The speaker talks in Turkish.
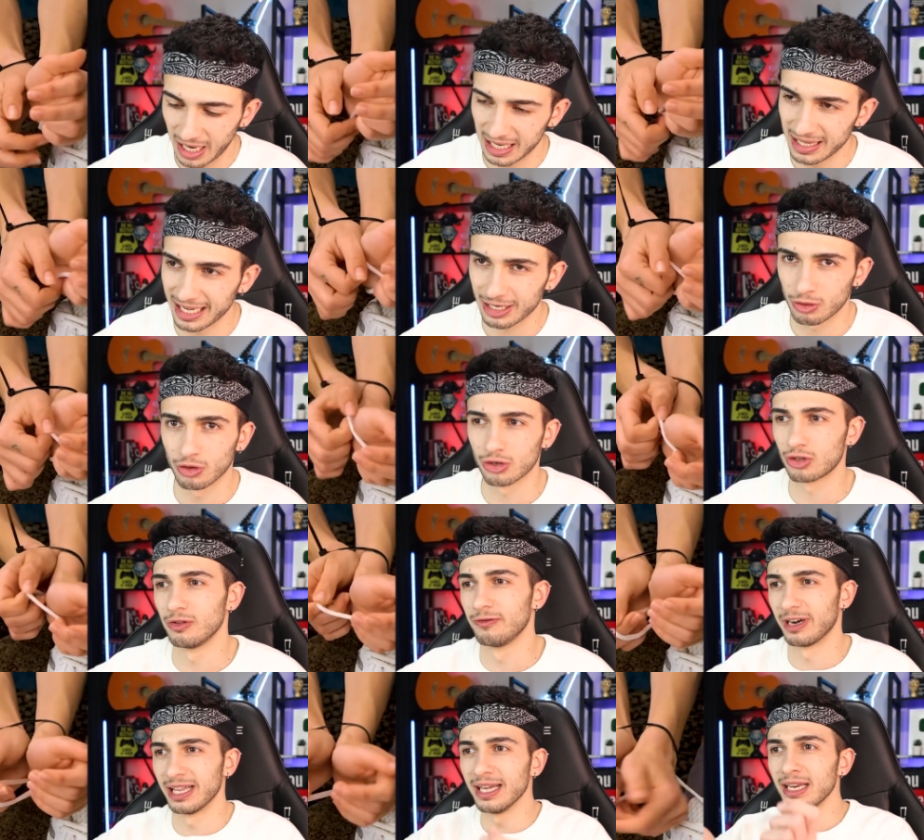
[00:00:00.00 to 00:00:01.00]
Allah
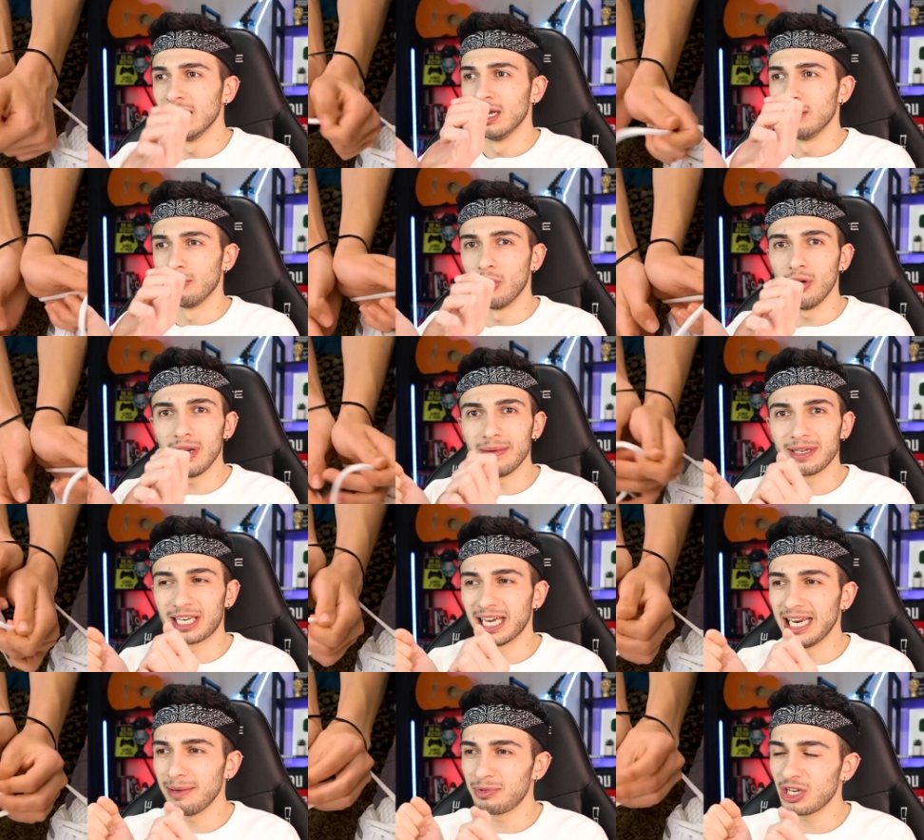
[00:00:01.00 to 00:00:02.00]
korusun falan. Böyle bir
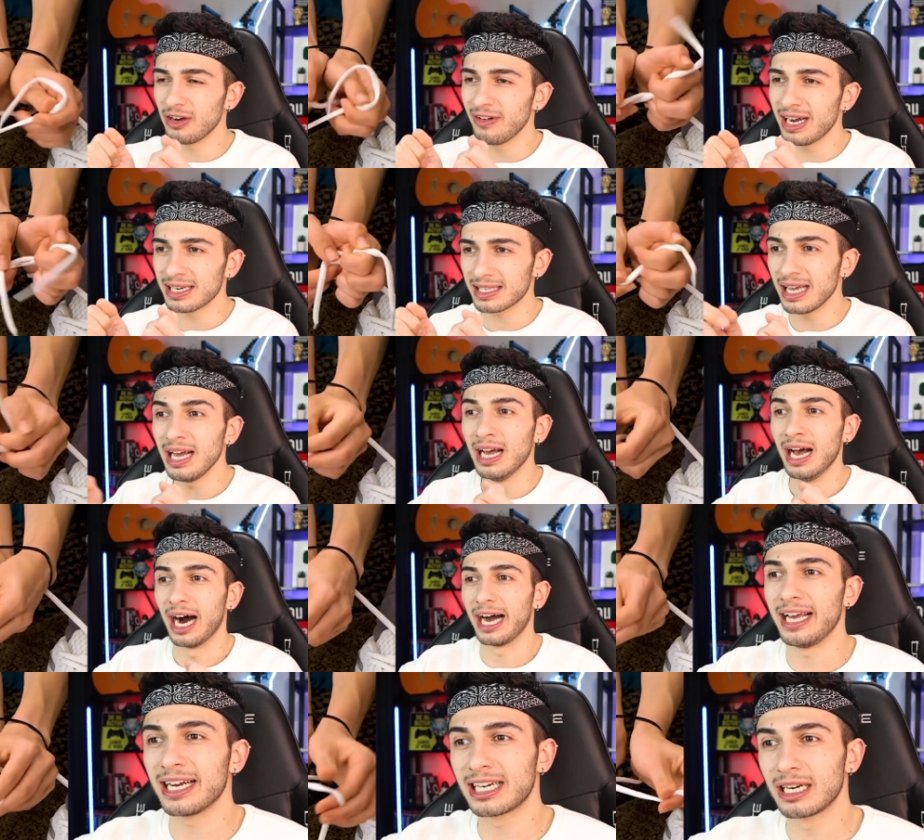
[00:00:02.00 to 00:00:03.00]
kelepçe varsa
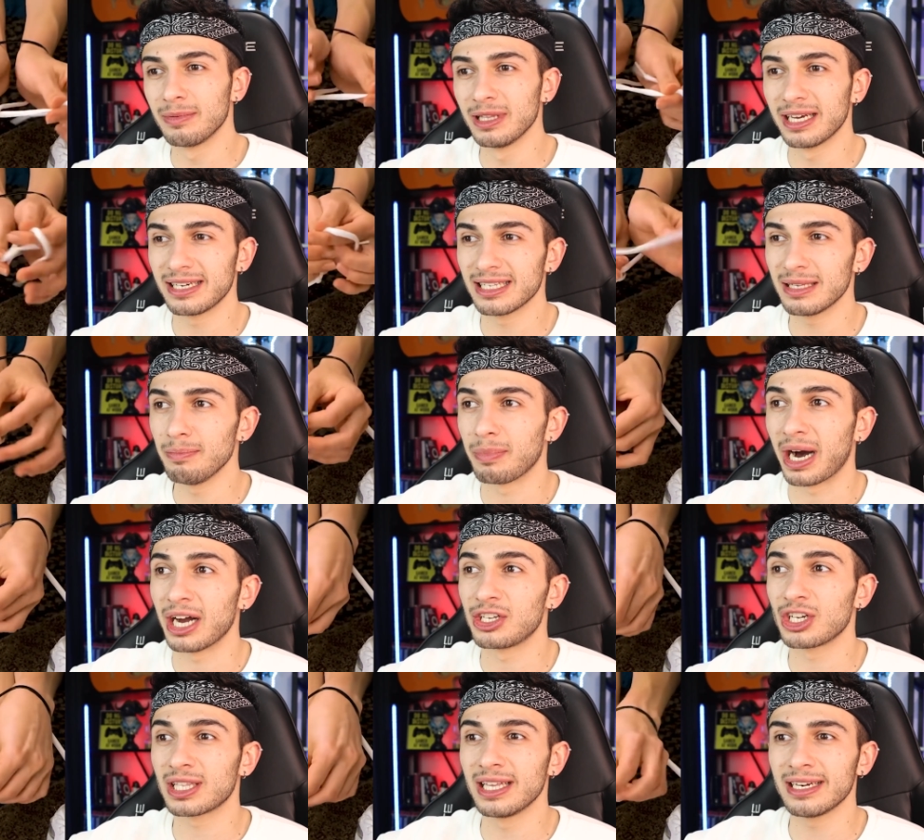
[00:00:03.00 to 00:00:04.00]
ayakkabılarınızın
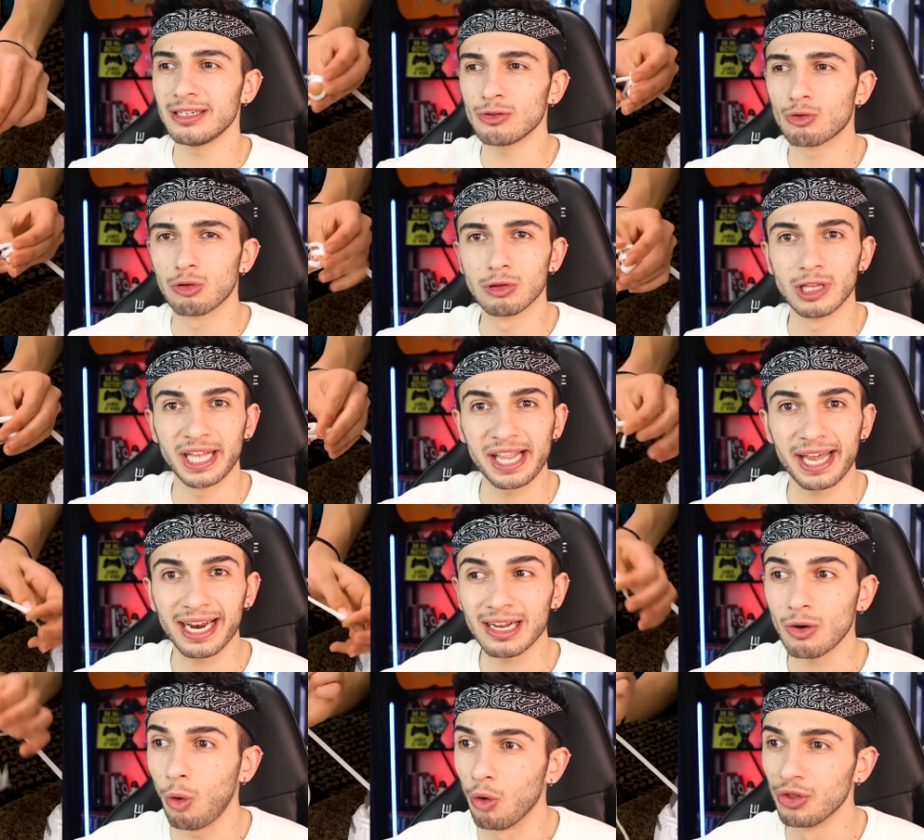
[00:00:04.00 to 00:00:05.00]
bağcıklarını
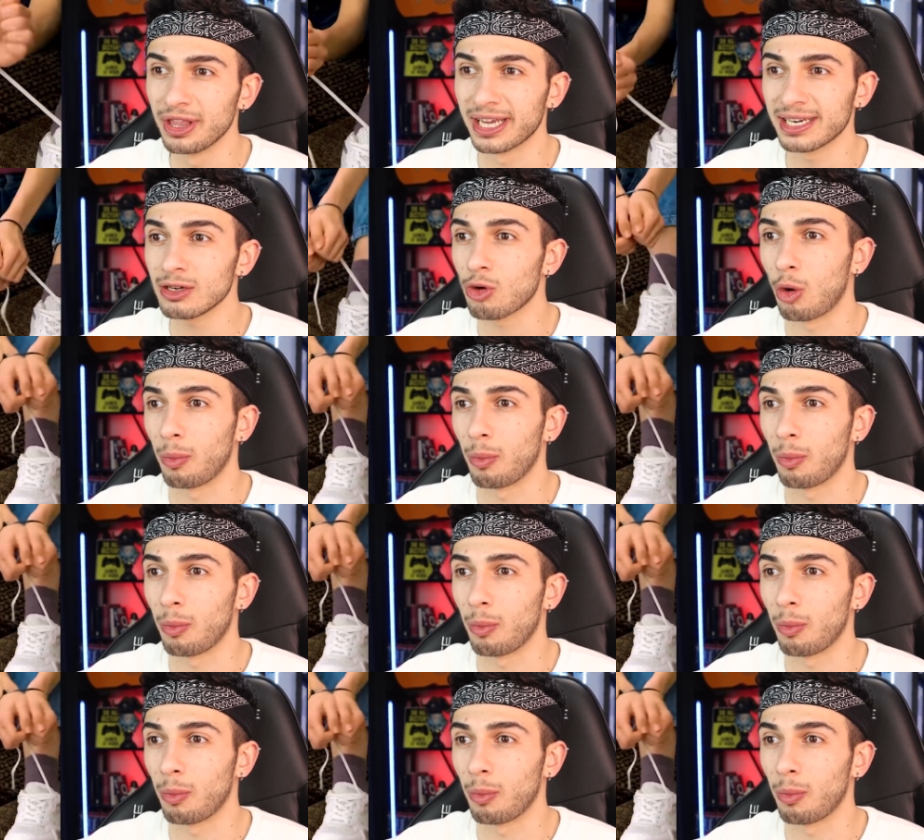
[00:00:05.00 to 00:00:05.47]
kullanarak onları